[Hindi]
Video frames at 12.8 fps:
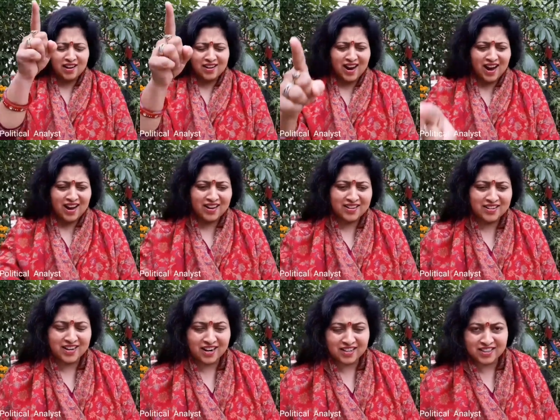
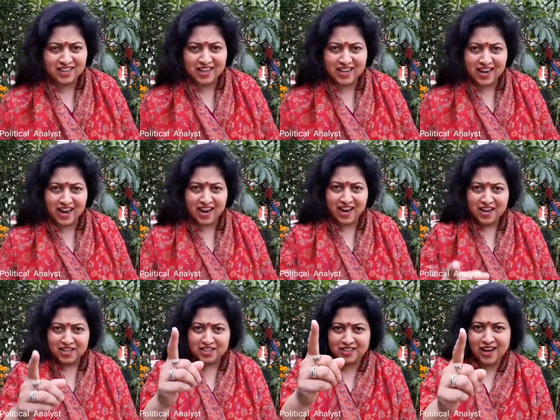सरकार डरती है
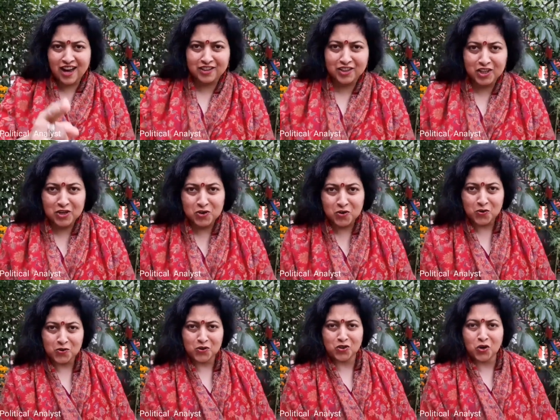साथियों
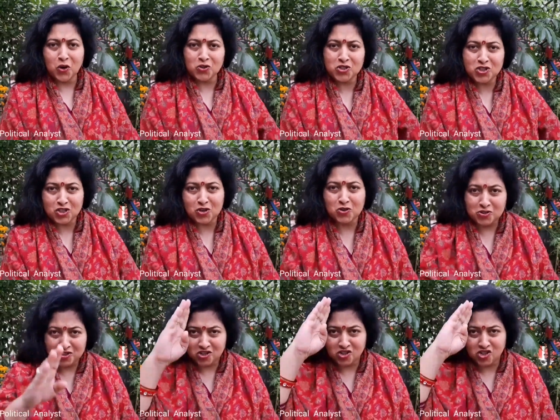
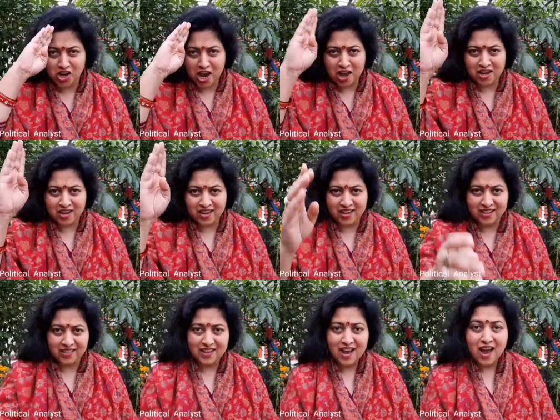दोस्तों जय
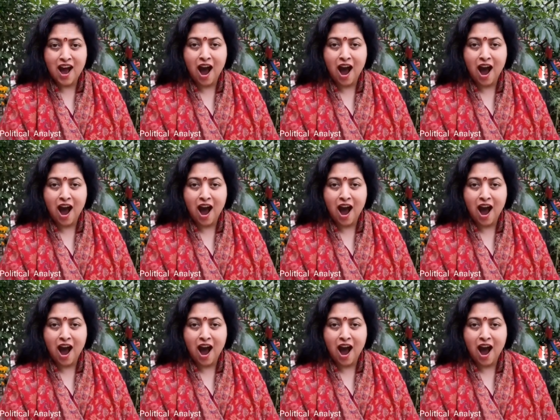हिंद